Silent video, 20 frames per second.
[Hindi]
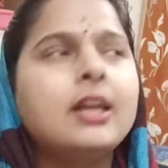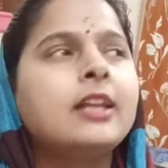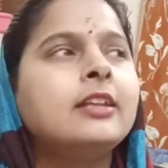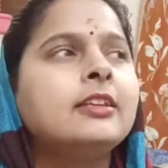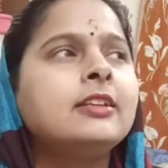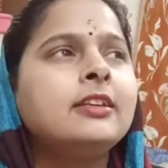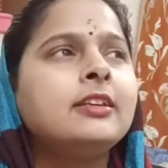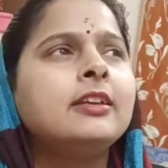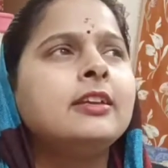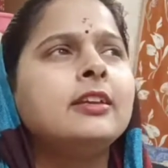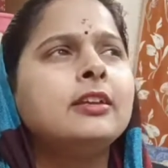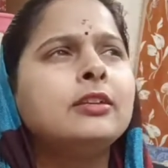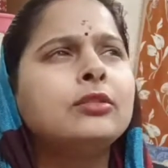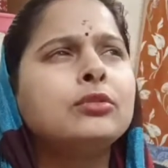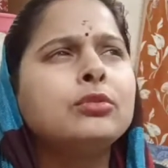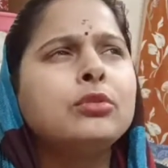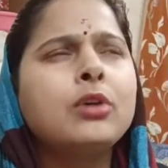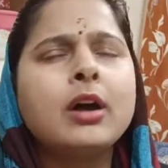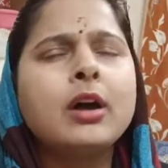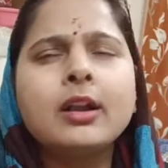दान किए
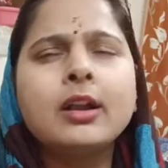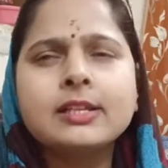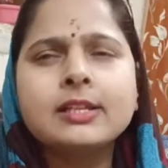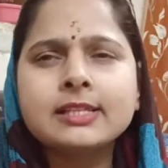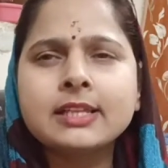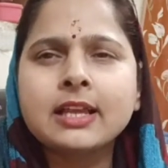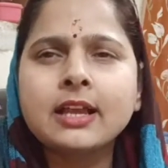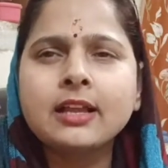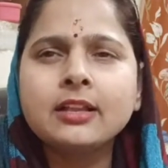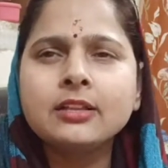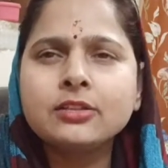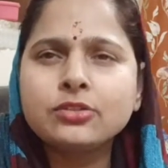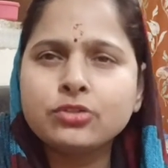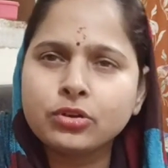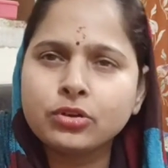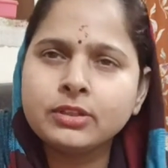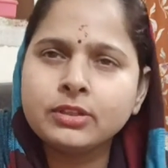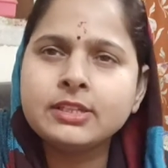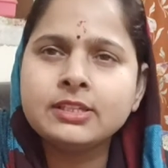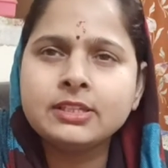हैं तो हर साल
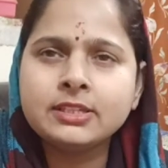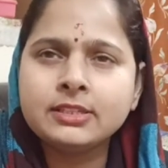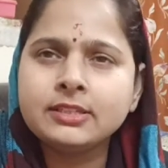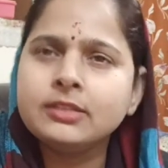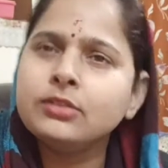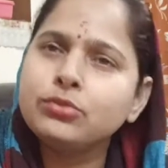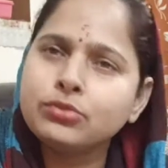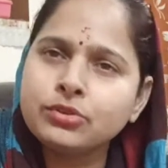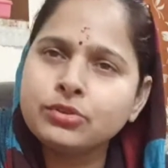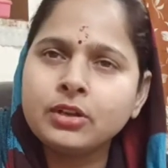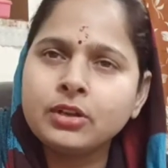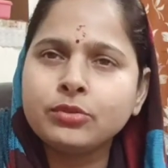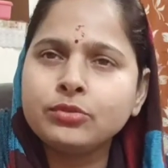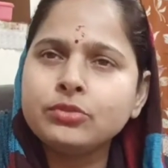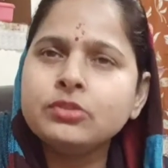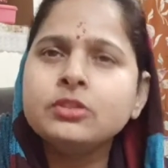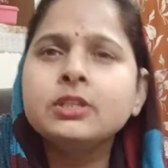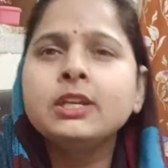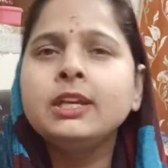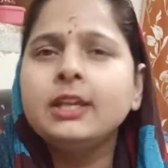चौदह चीज़ें कुछ ना
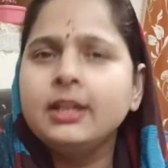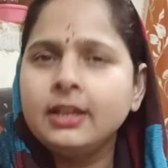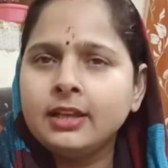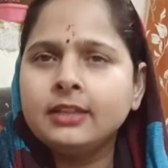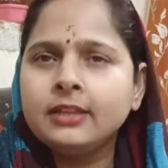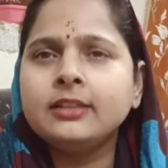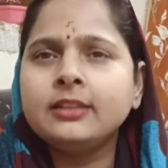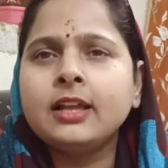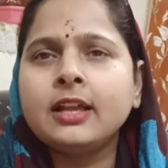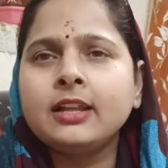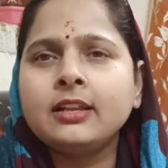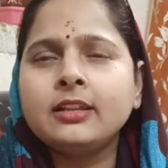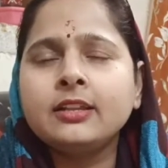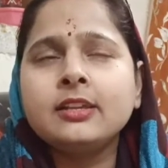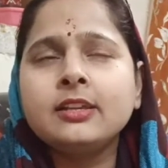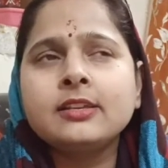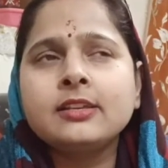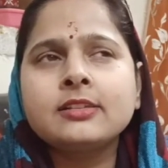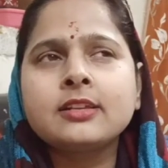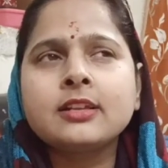कुछ दान
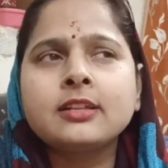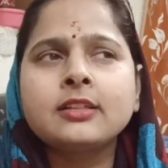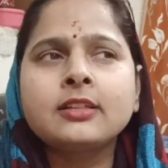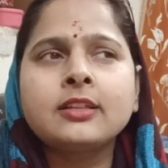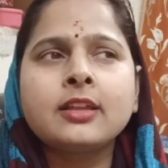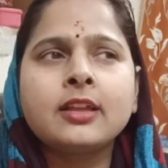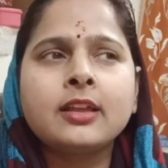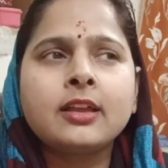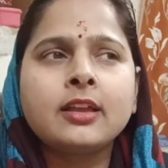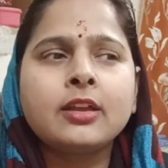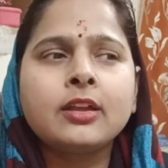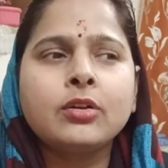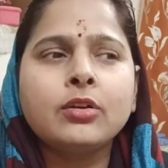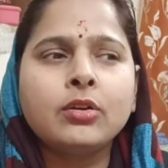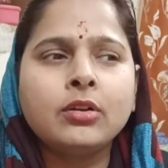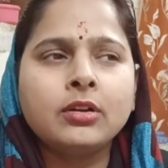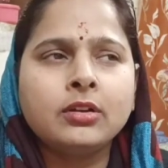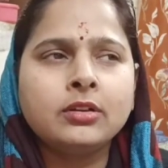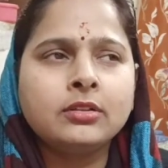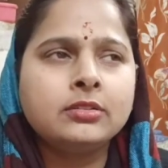किया जाता है
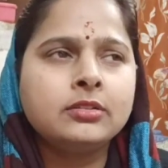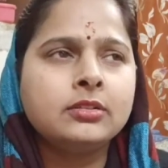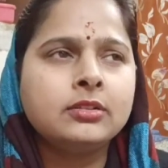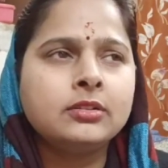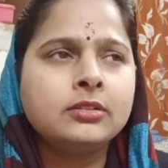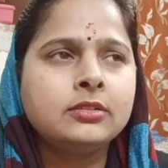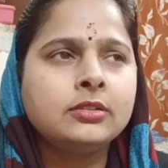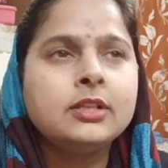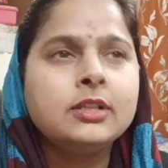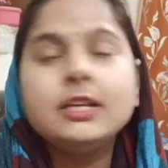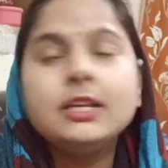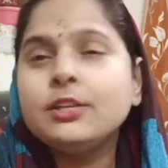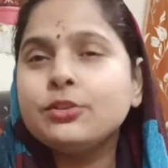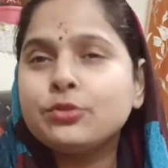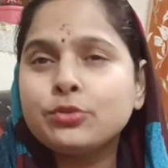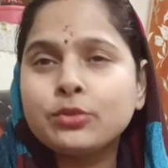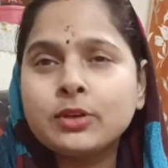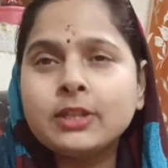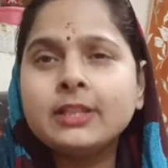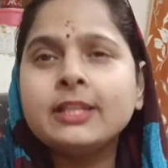और
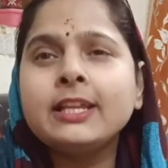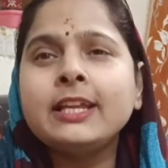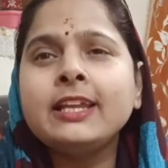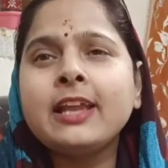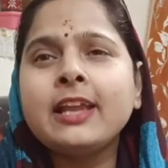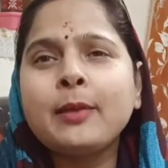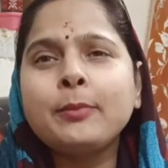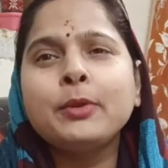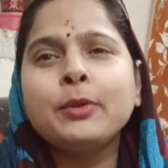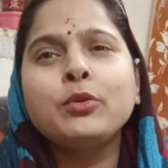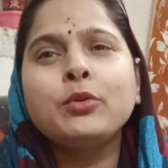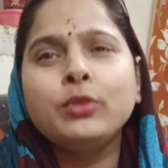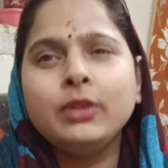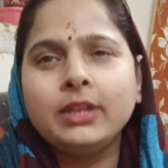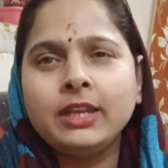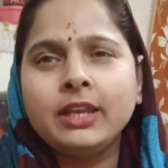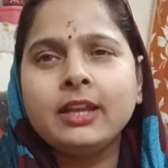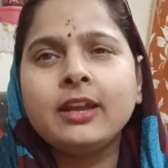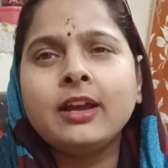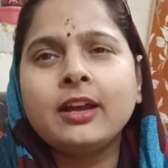चूड़ा दही यहाँ पे कोई
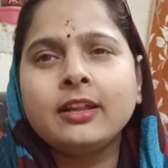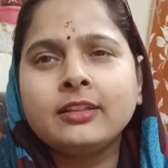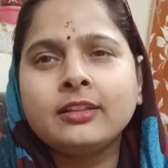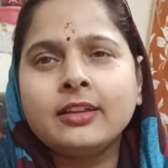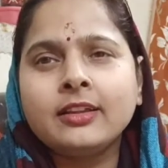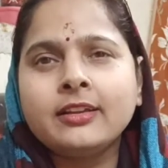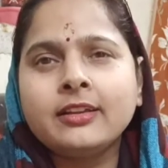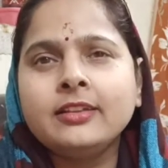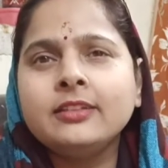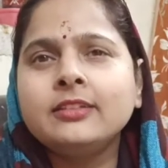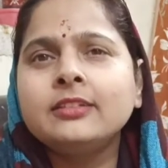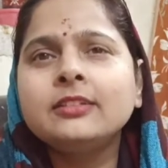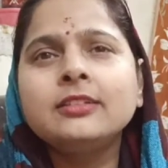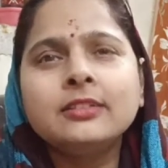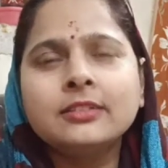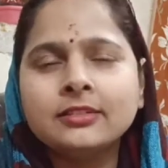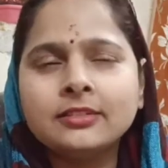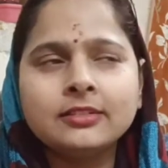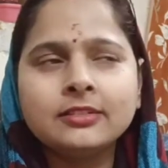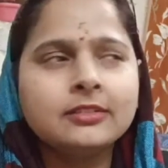नहीं खाता है
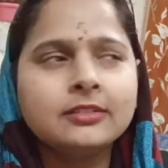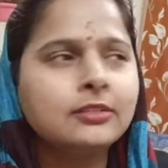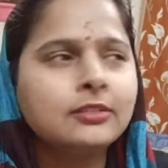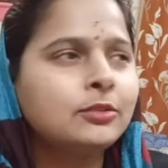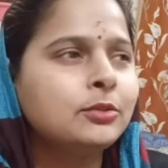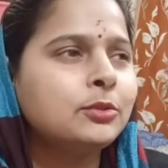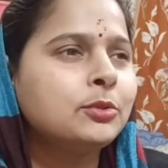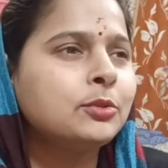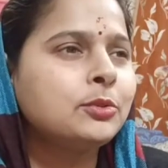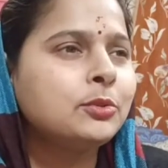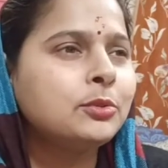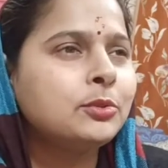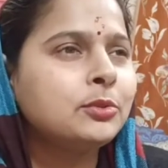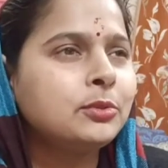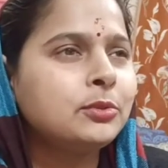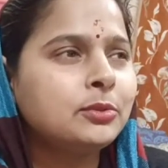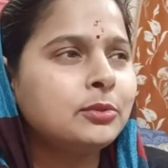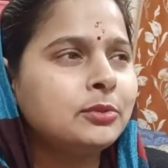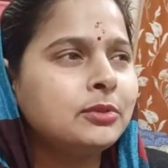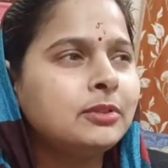तो
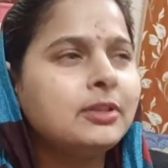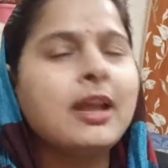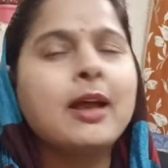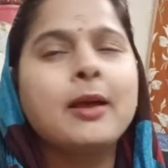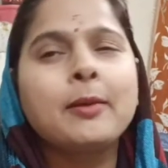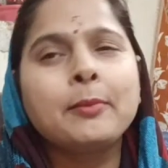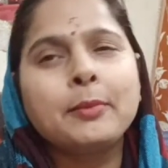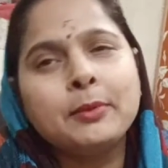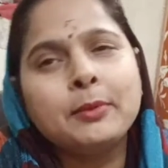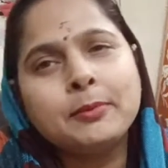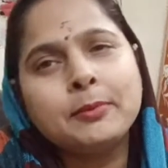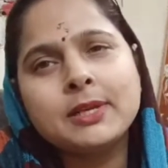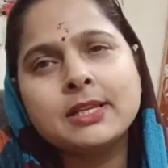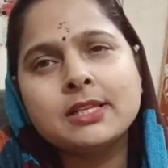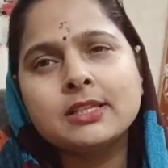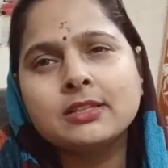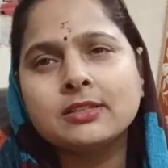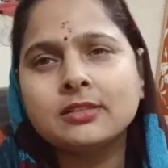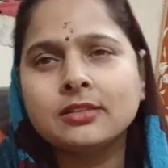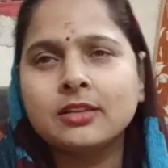यहाँ पे
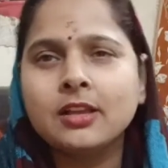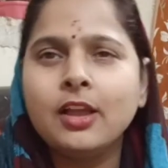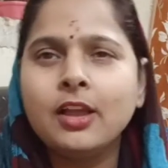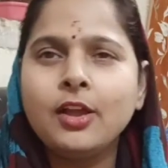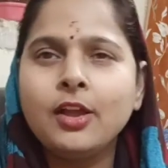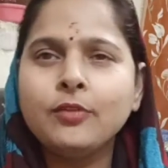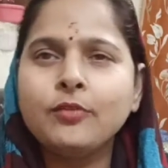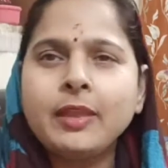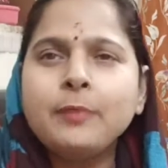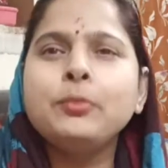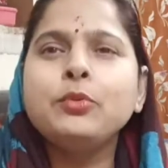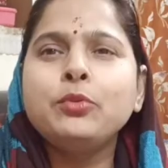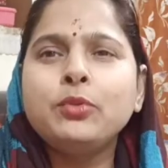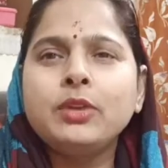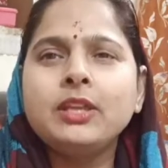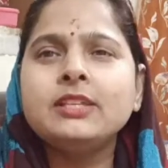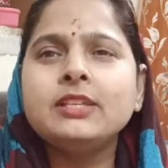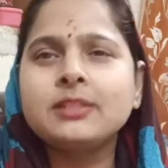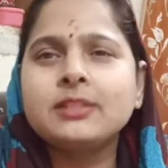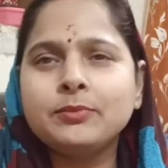बस वही
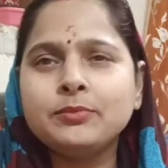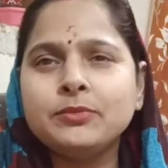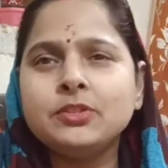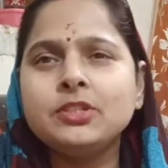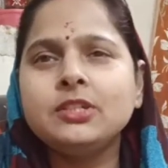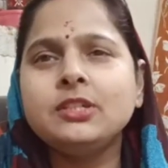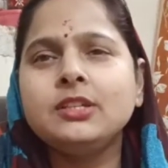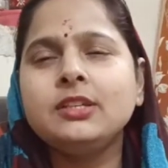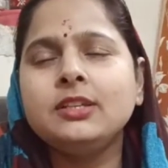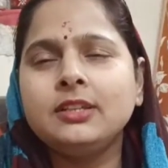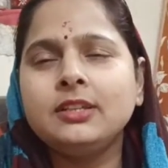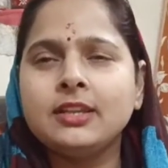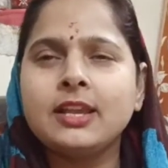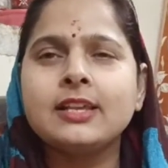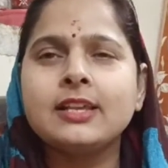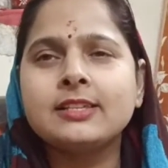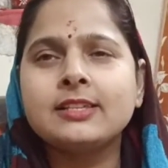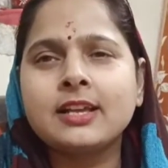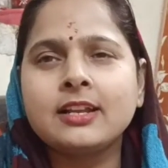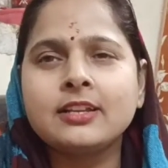पूरी सब्जी
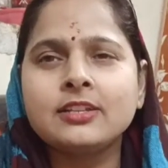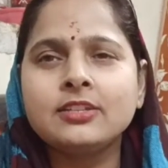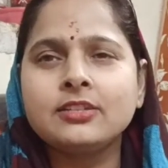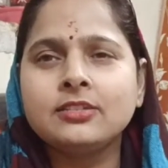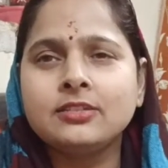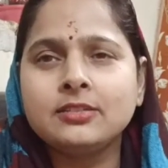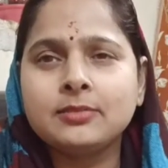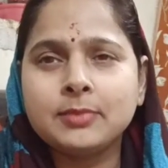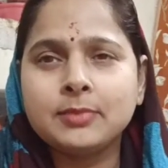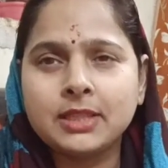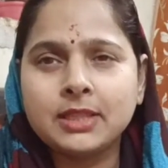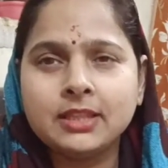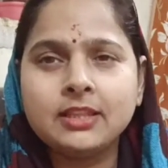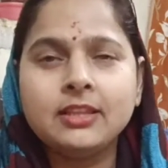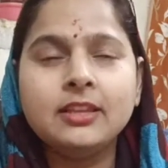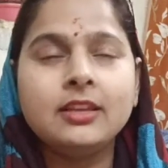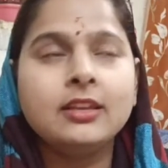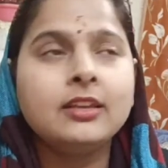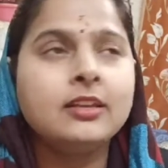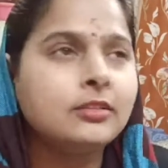यही सारी चीज़ें बनती
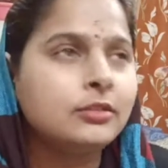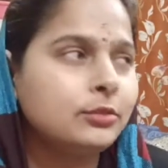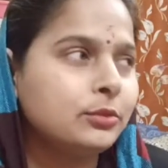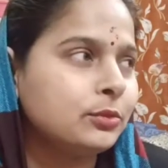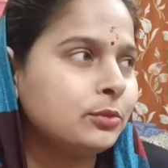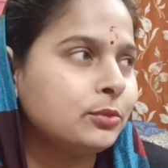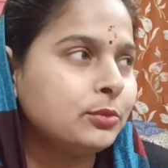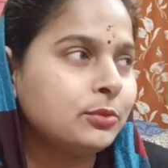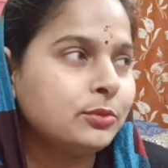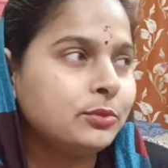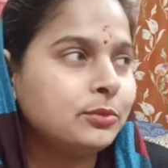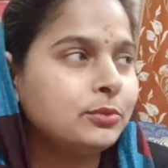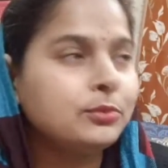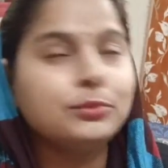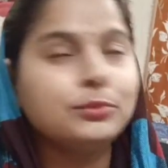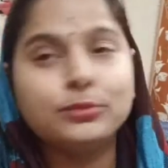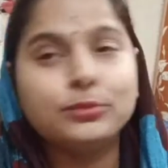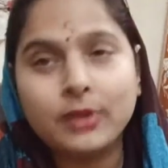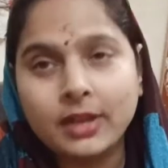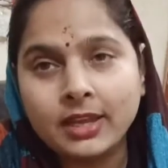हैं तो
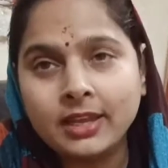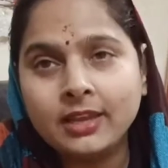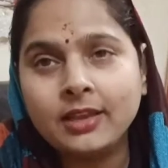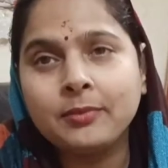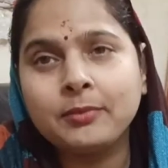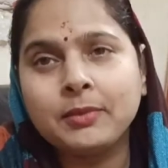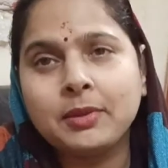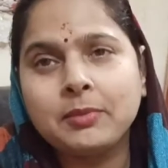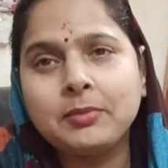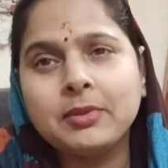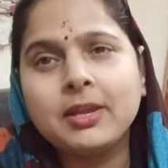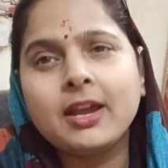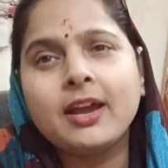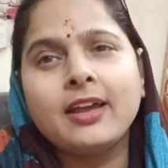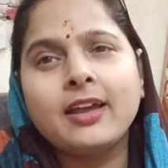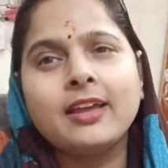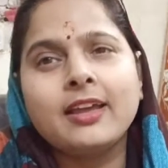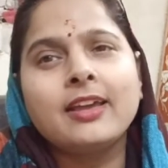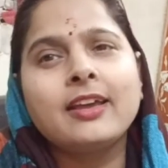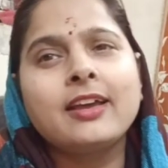वही हमने भी
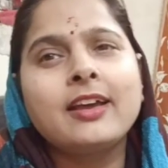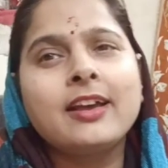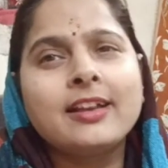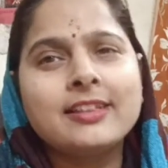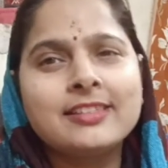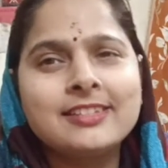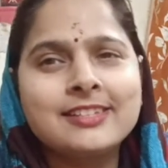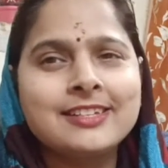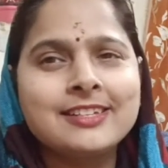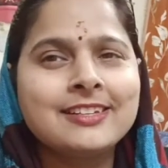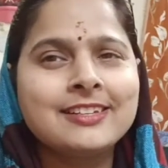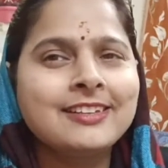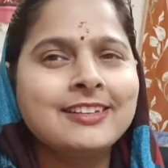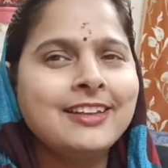खाया है आज